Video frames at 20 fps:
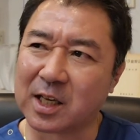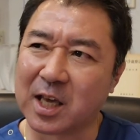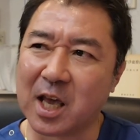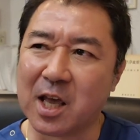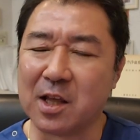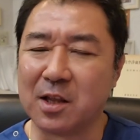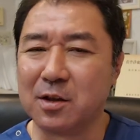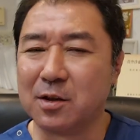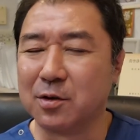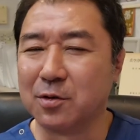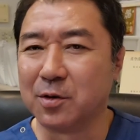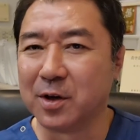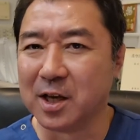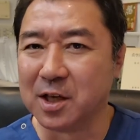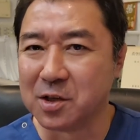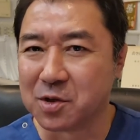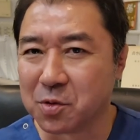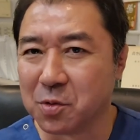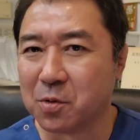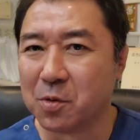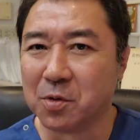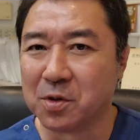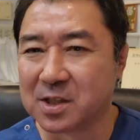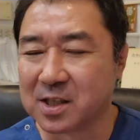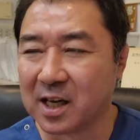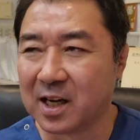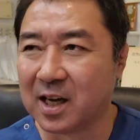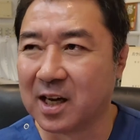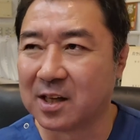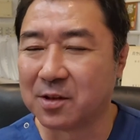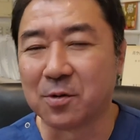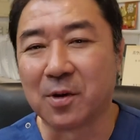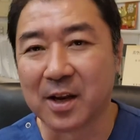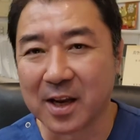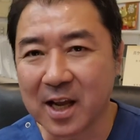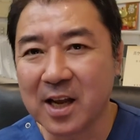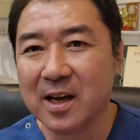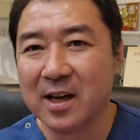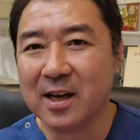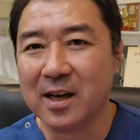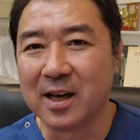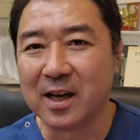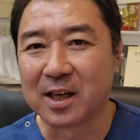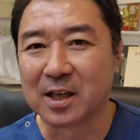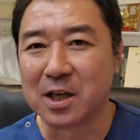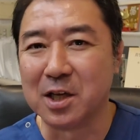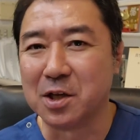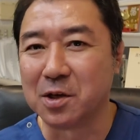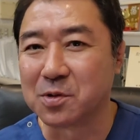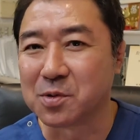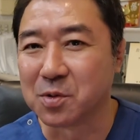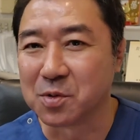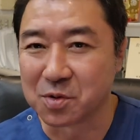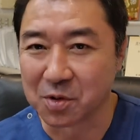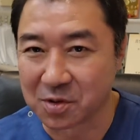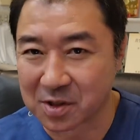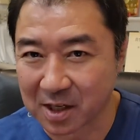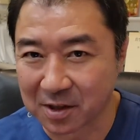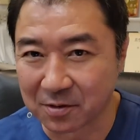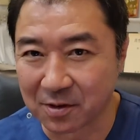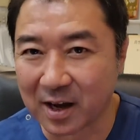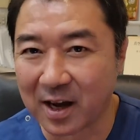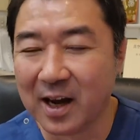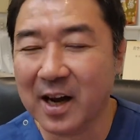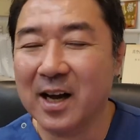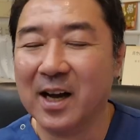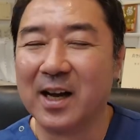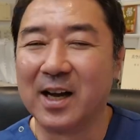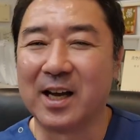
腱の炎症を起こしたとかね、えー、筋肉損傷したとか、